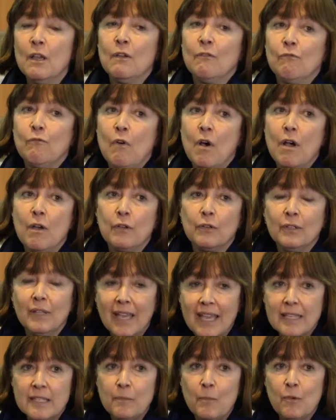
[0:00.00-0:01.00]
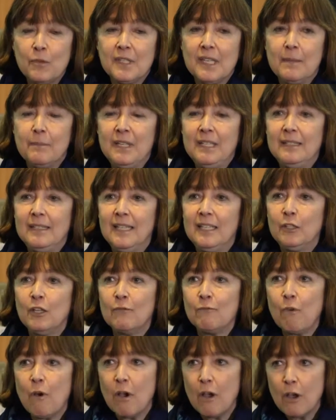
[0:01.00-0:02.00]
voire une responsabilité de
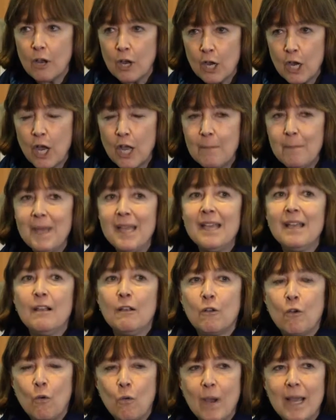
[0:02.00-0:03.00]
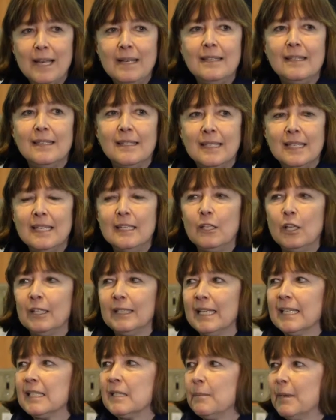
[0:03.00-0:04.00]
voir comment coaliser
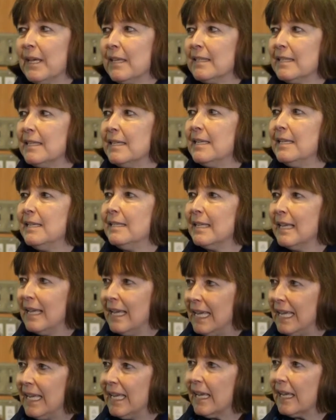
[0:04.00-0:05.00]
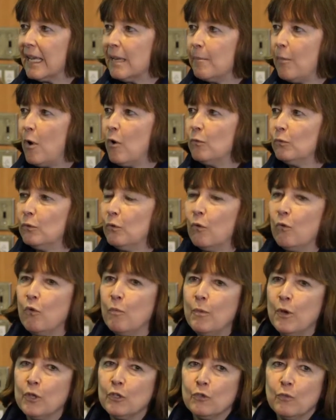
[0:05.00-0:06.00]
notre expertise et répondre aux
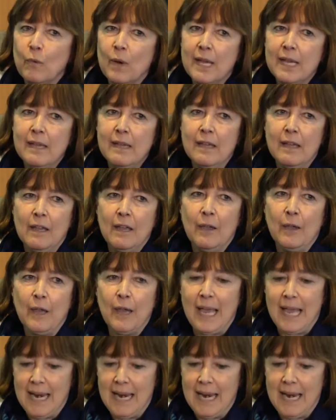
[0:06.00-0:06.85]
besoins euh,